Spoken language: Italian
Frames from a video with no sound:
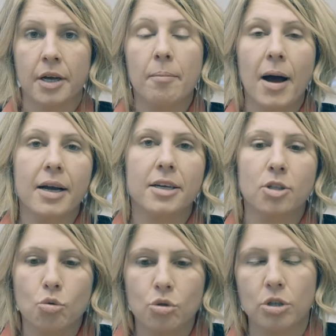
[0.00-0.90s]
ma anche
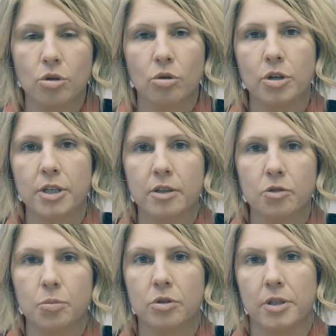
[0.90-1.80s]
di tutti coloro che
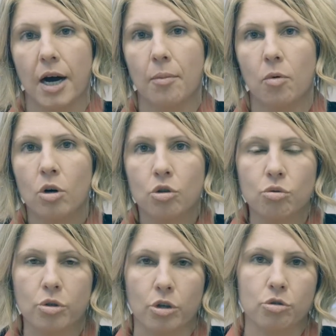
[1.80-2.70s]
trasportiamo
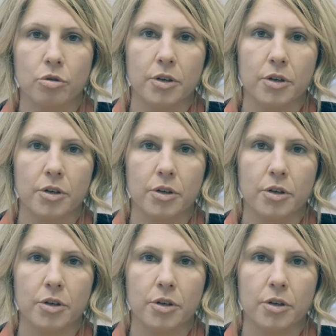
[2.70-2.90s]
sul nostro